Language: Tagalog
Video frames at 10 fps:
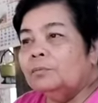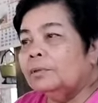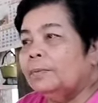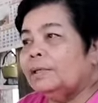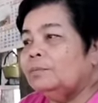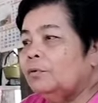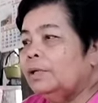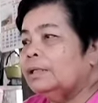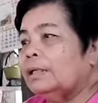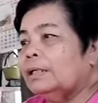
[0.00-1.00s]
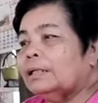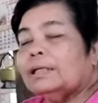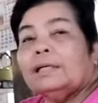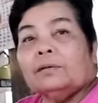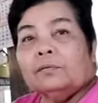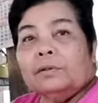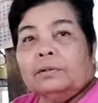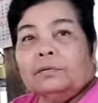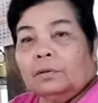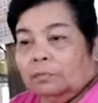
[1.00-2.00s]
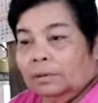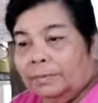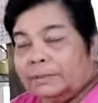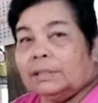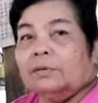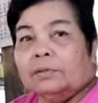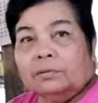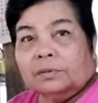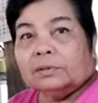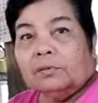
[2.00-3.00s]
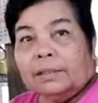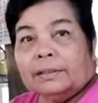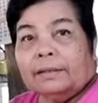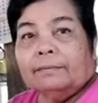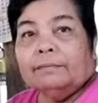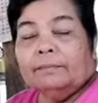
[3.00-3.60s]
Magpahimo ana, ari alam ko ninyo ako lang basahon inyo kasulatan.